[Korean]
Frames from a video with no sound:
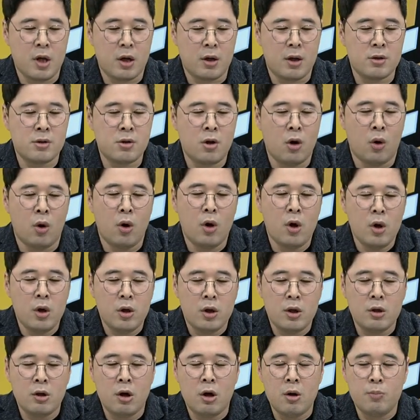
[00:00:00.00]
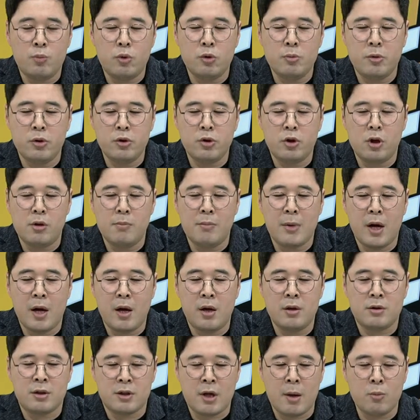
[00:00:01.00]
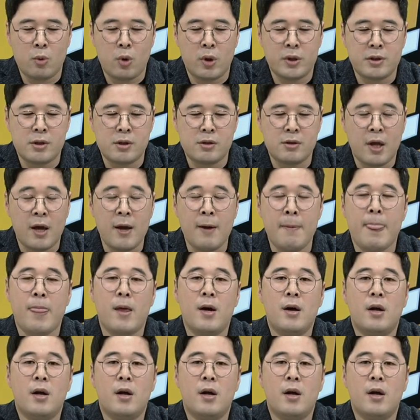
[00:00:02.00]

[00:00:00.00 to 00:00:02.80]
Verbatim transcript: 그래서 이런 부분들만 참고했을 때